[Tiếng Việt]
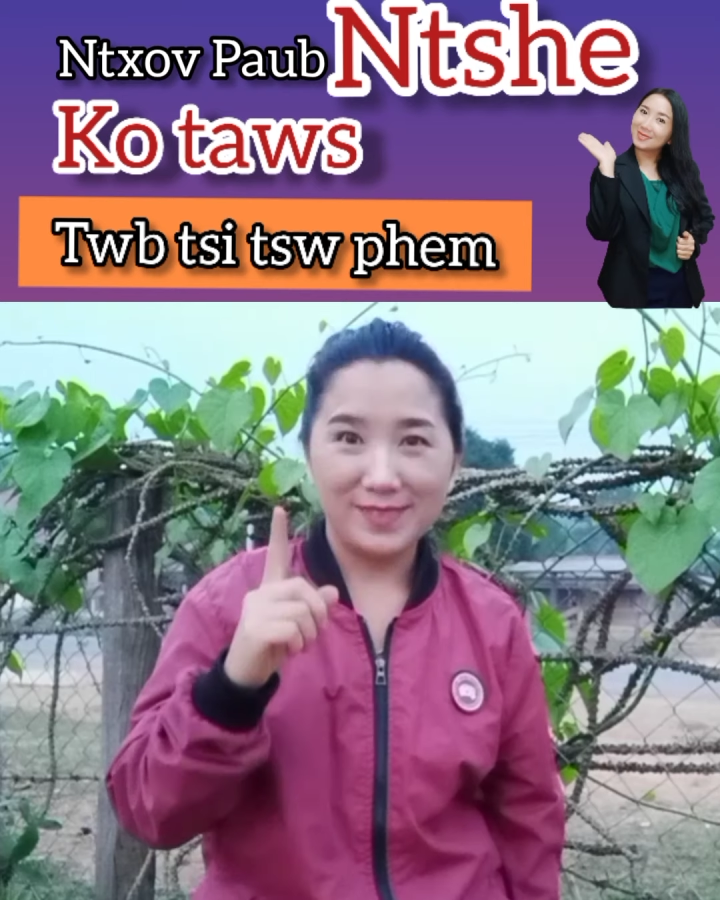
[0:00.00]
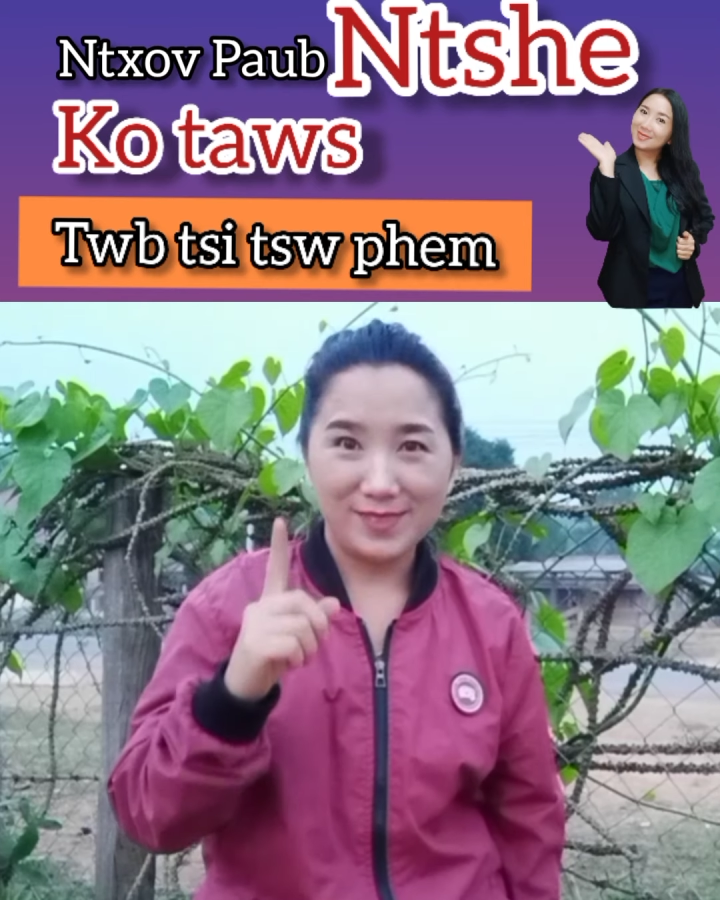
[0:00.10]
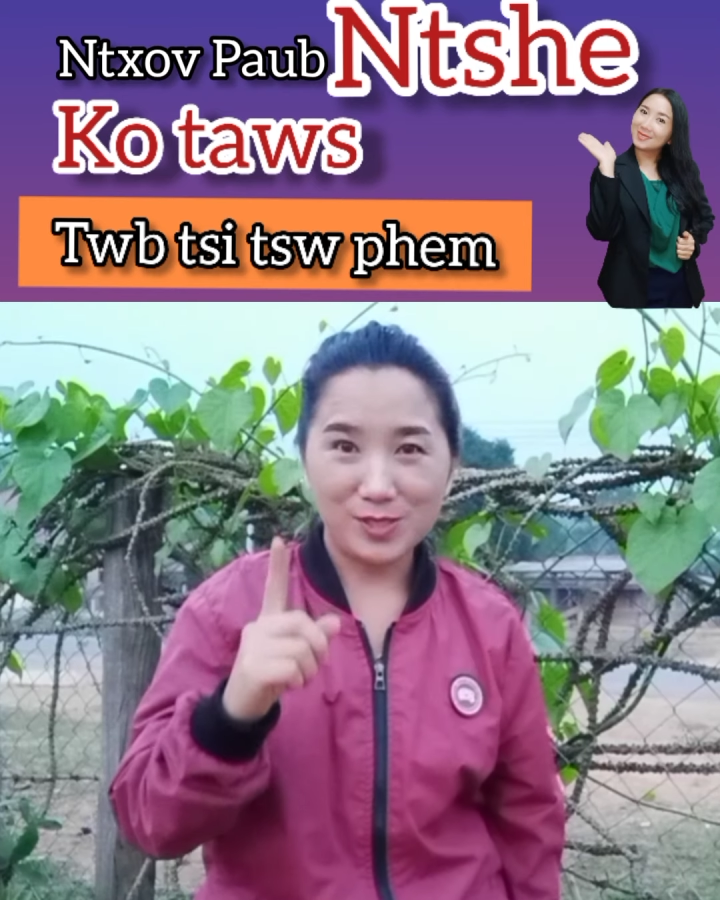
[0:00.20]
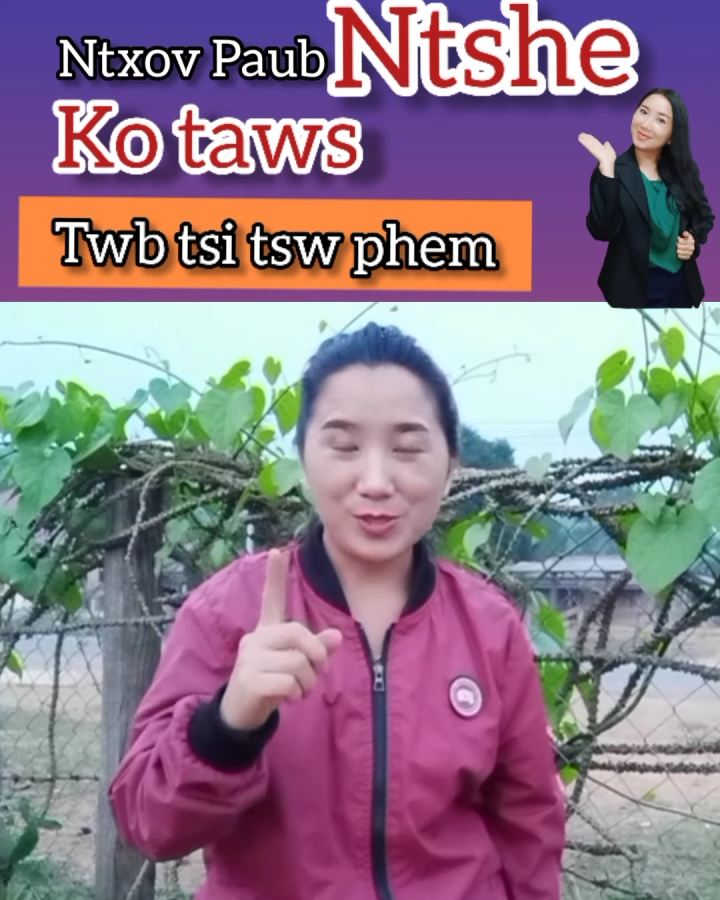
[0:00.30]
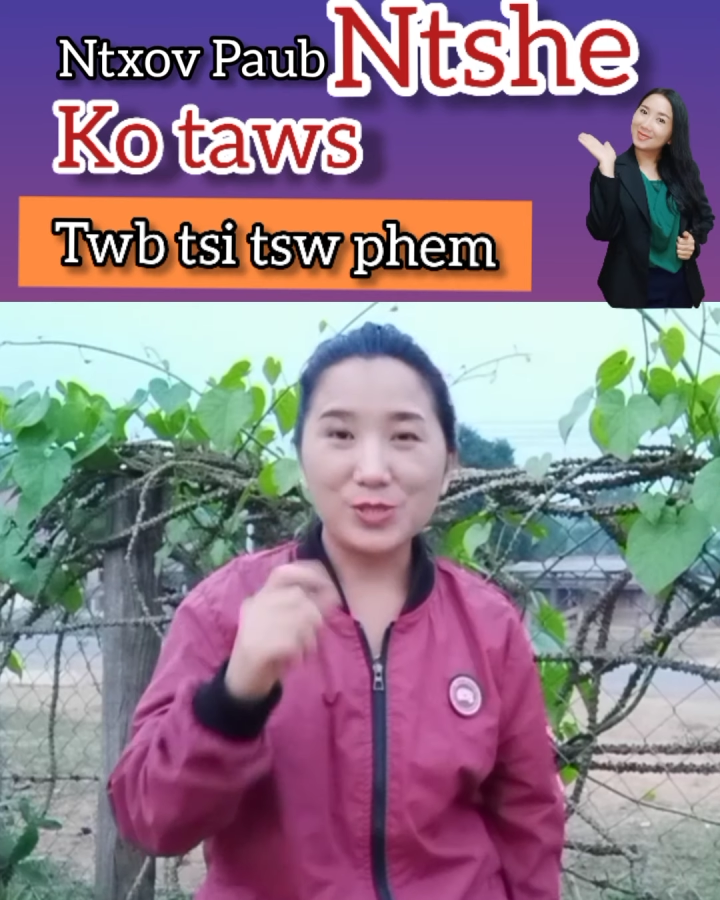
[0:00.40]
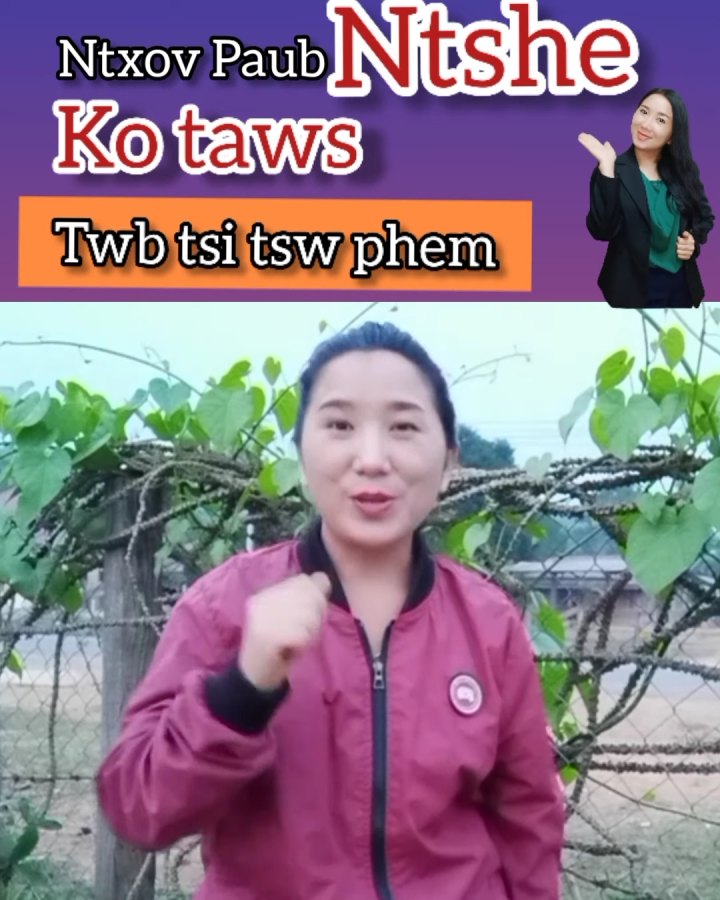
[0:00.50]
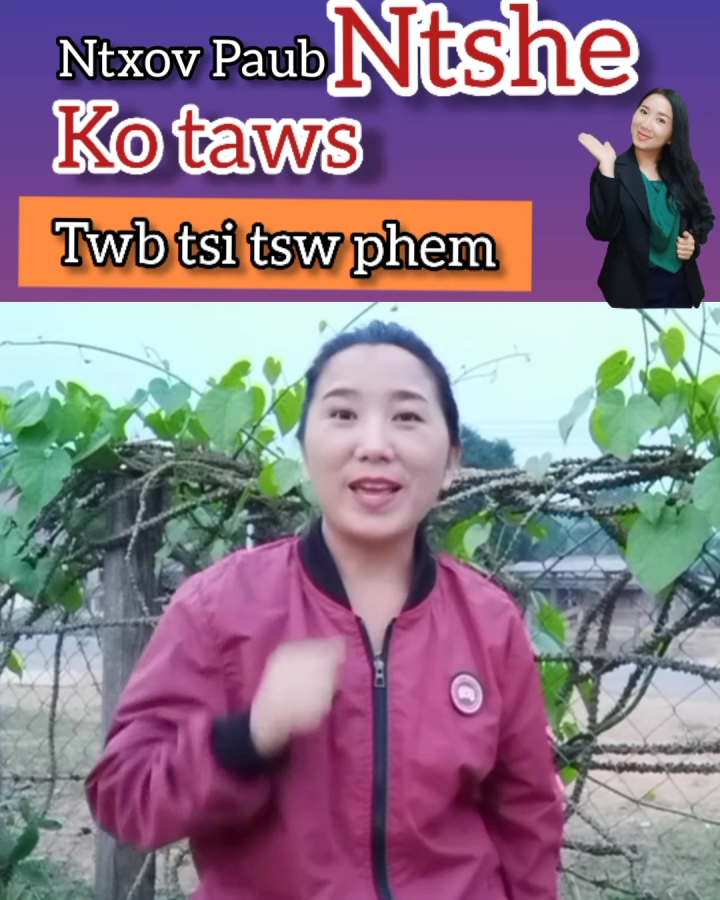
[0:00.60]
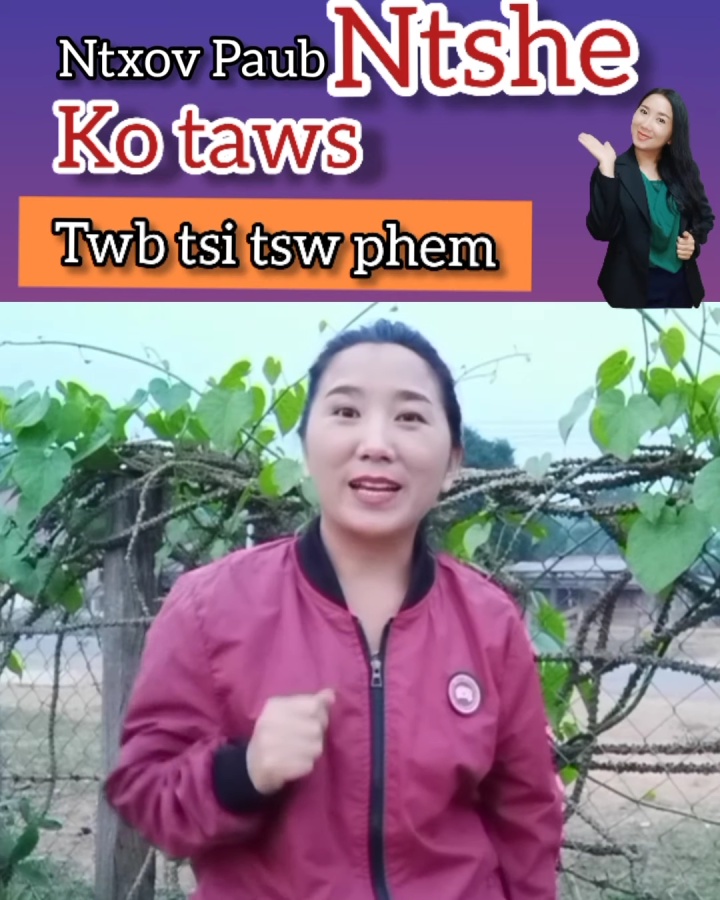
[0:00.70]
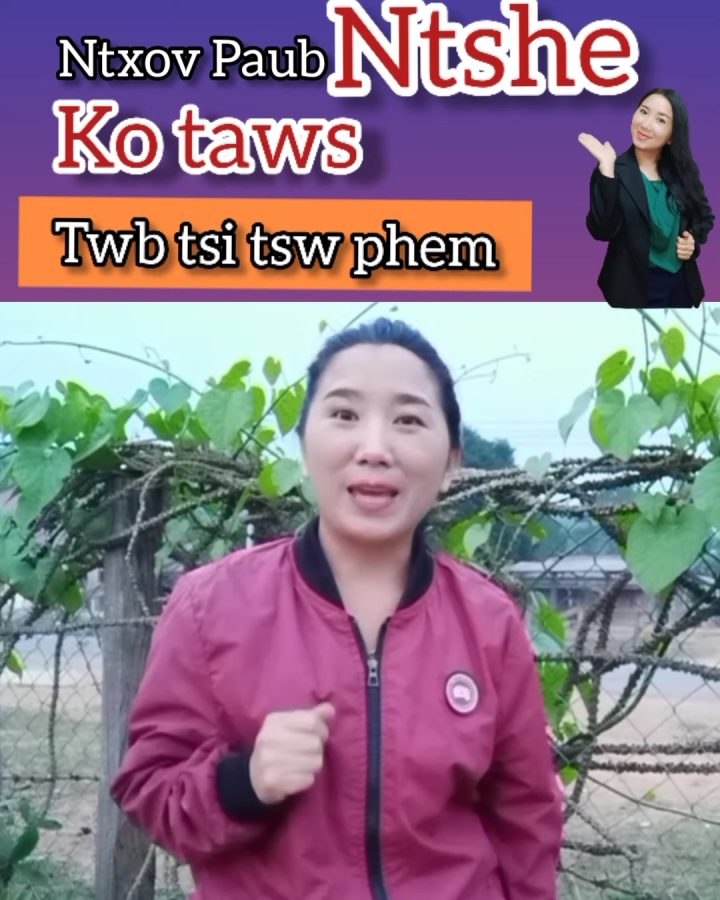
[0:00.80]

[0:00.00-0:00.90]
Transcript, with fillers: cho cho ya dạ